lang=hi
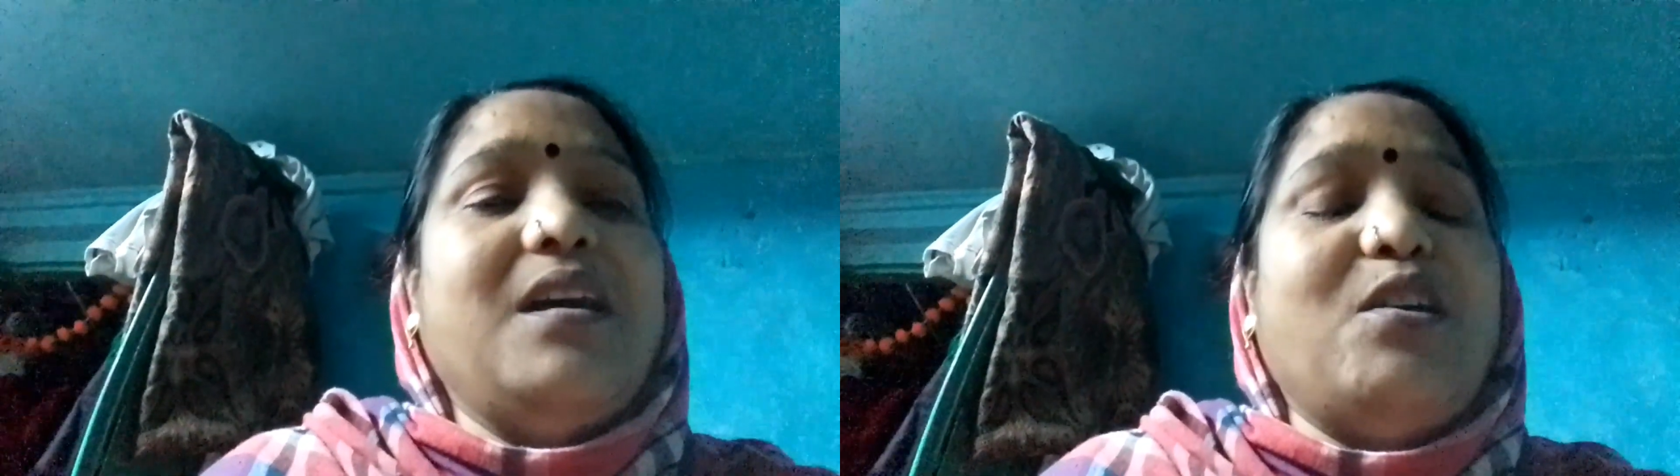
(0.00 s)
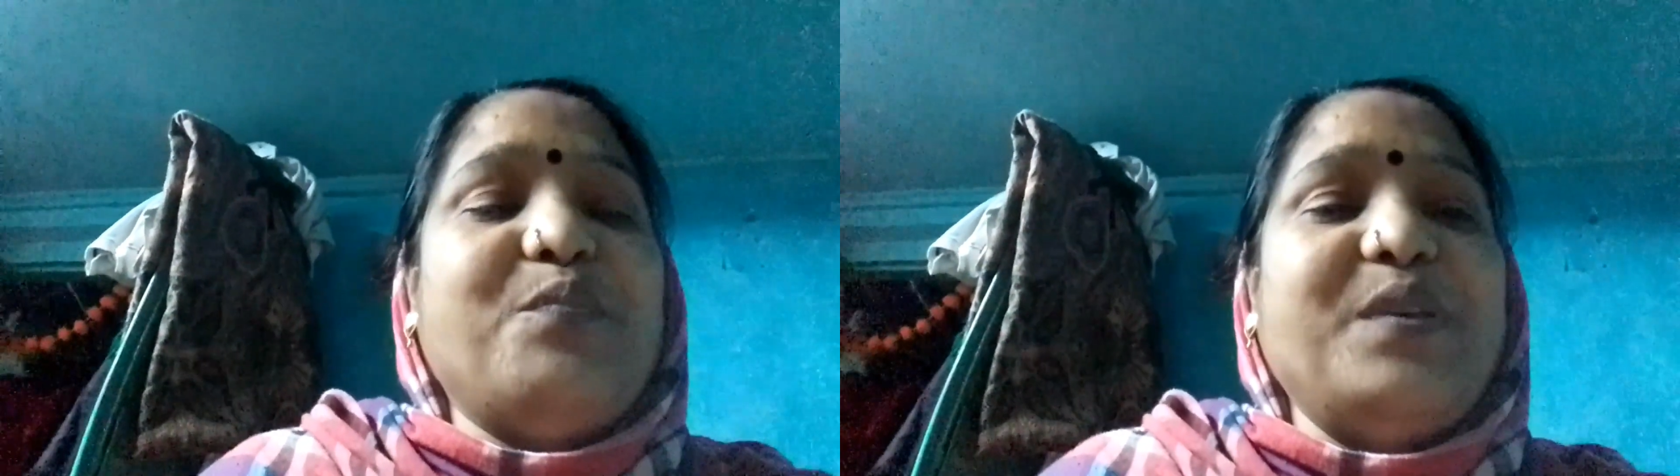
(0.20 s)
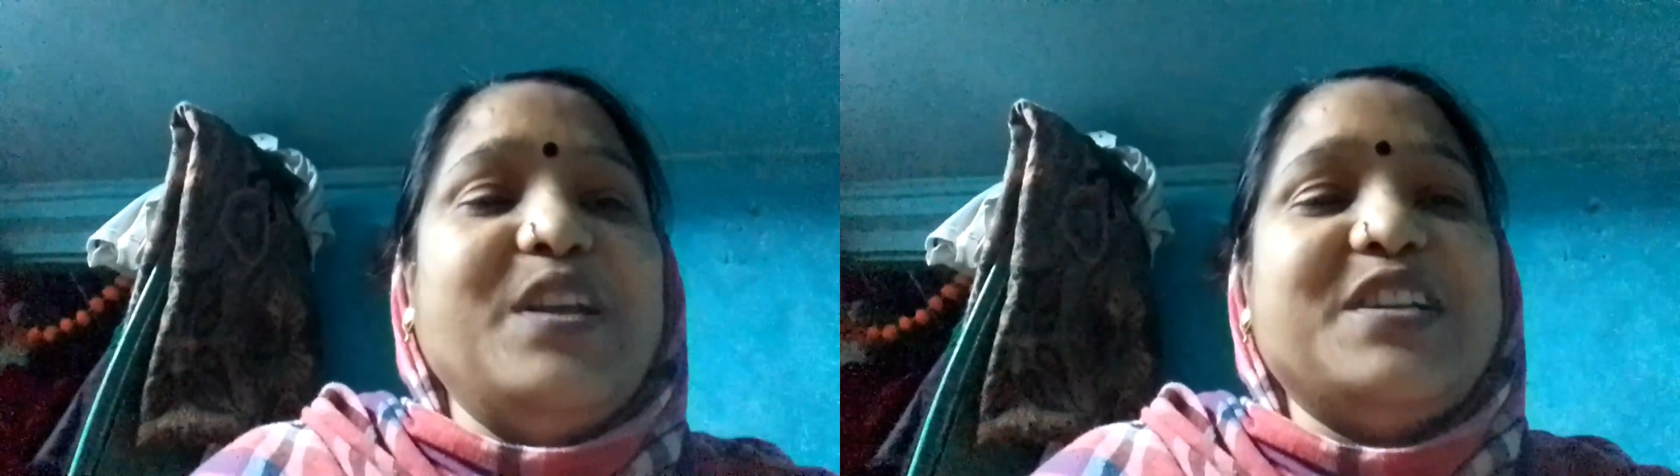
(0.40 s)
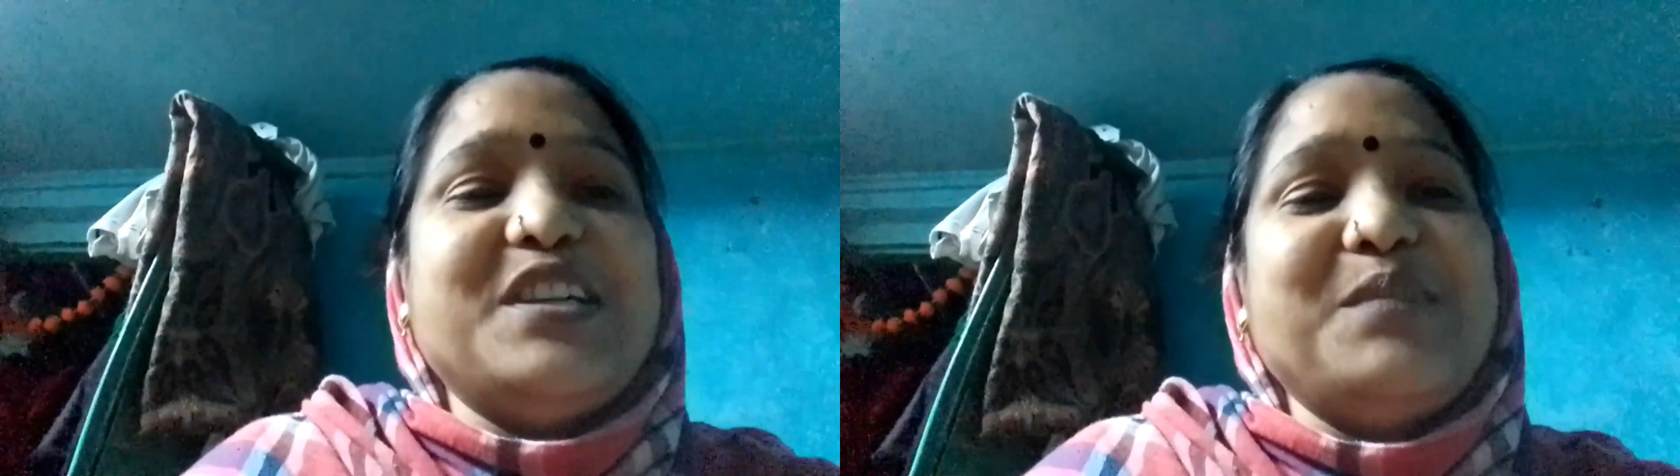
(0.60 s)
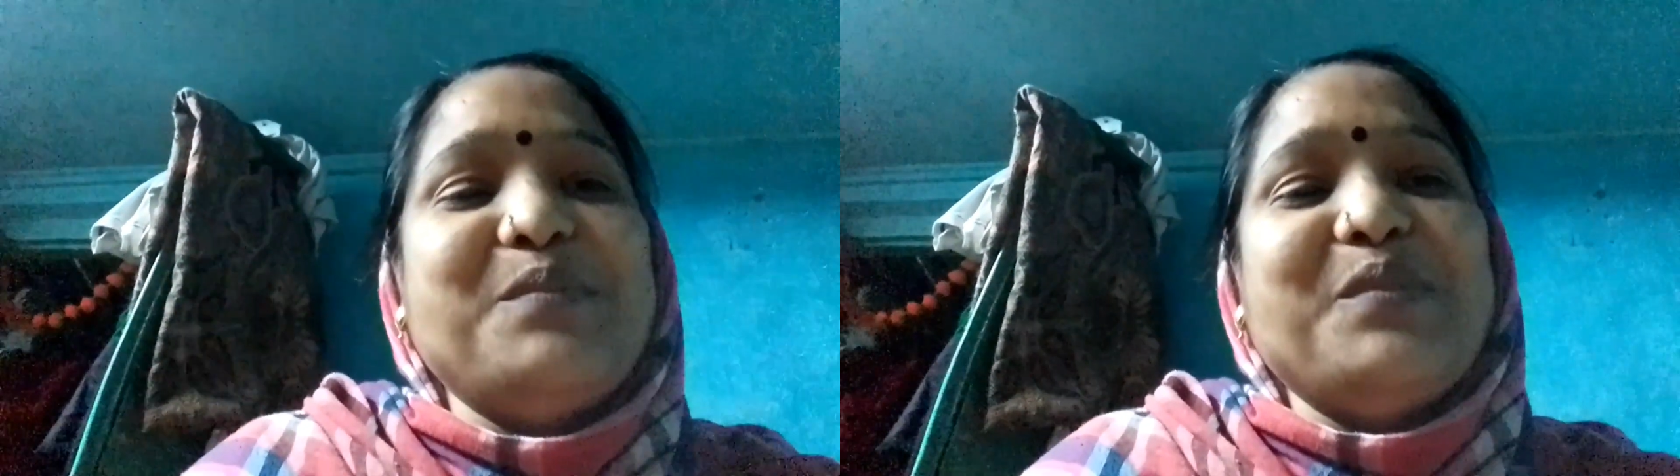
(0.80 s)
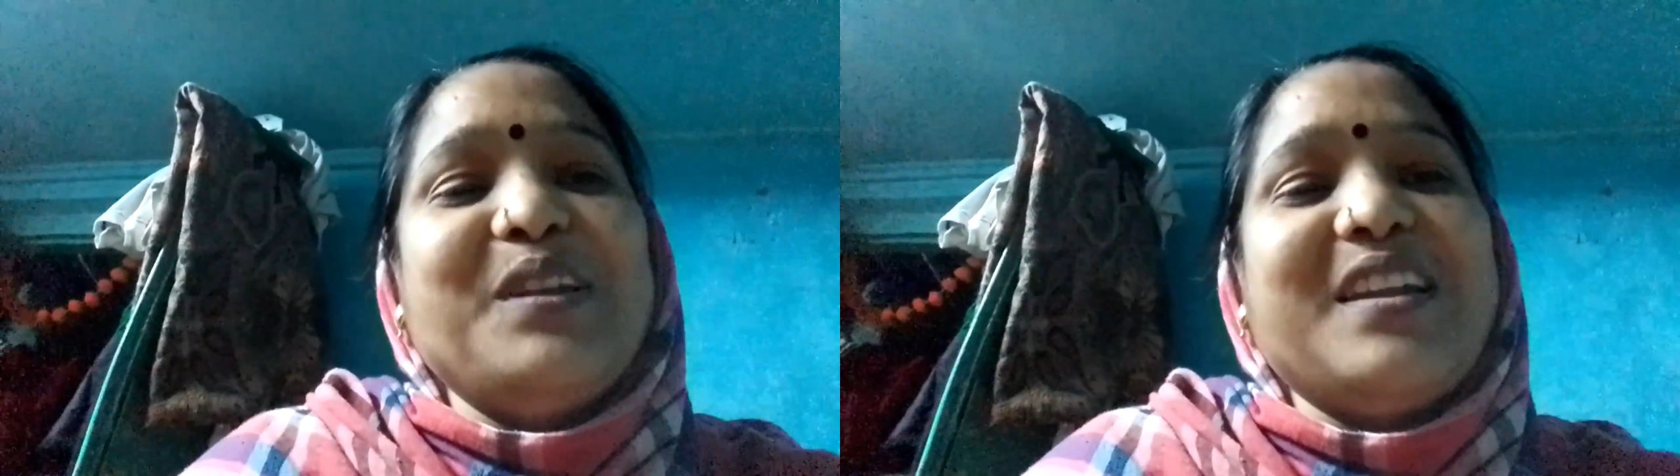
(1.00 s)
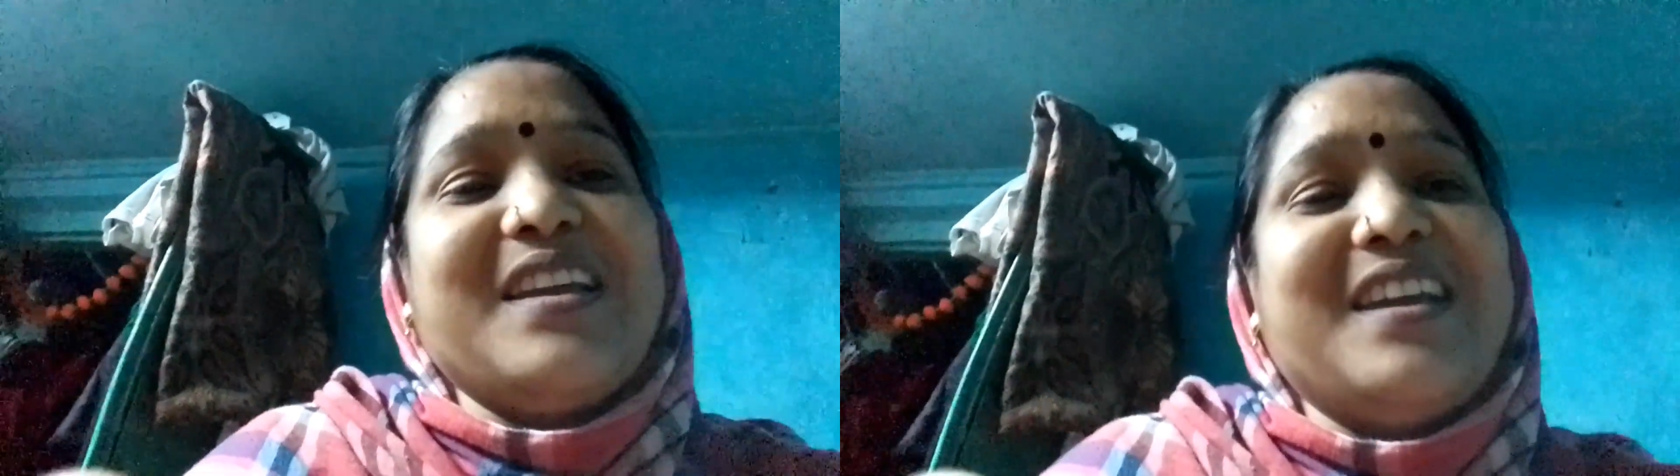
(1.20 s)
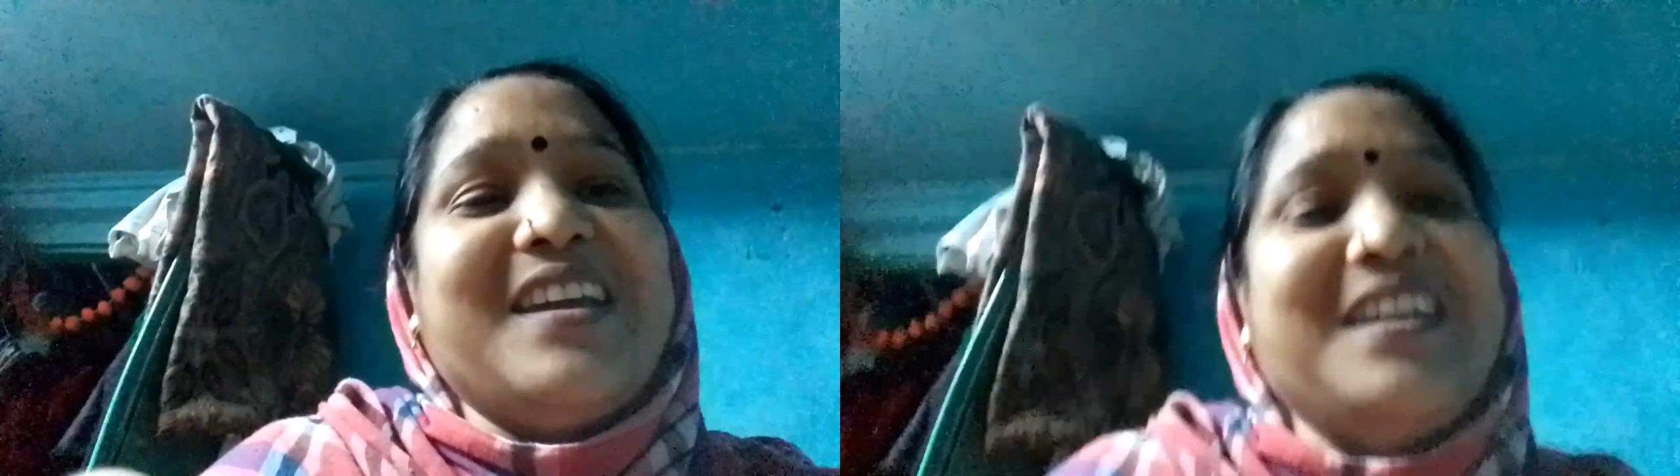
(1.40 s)
और फिर से बोल
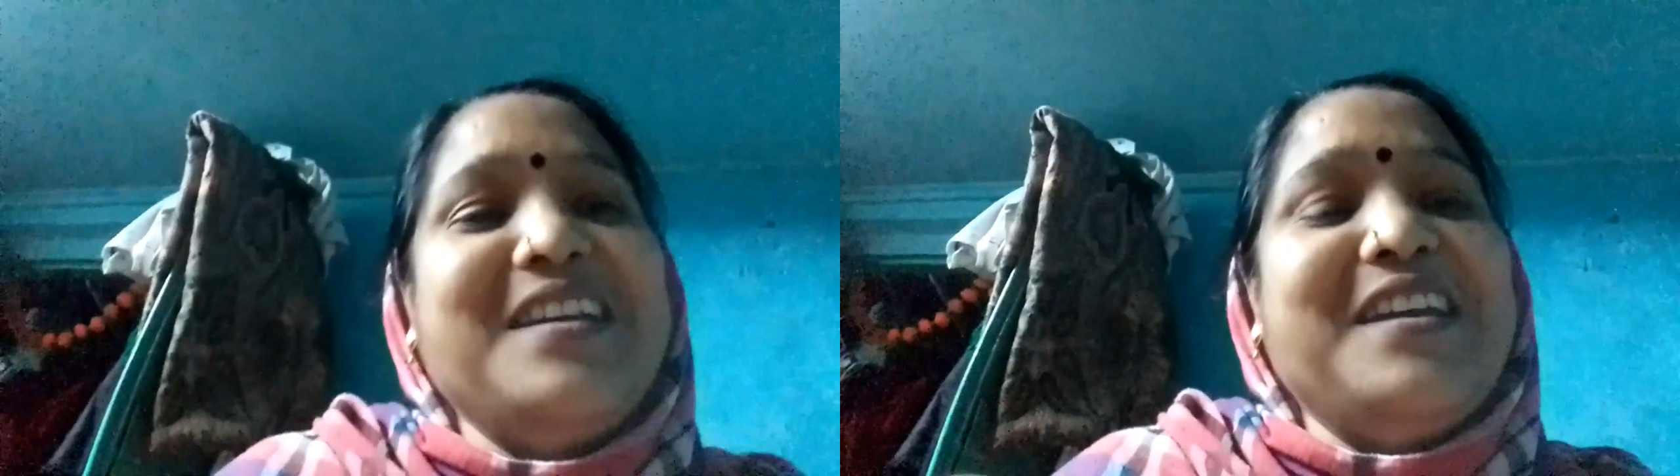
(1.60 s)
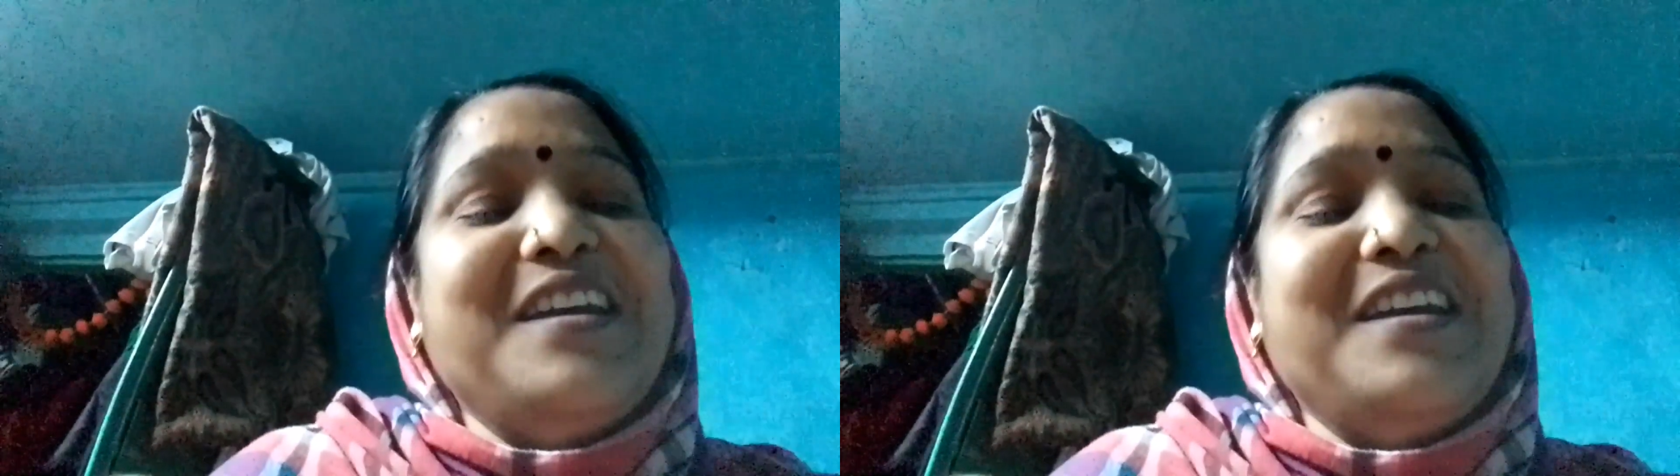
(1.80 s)
रहे हैं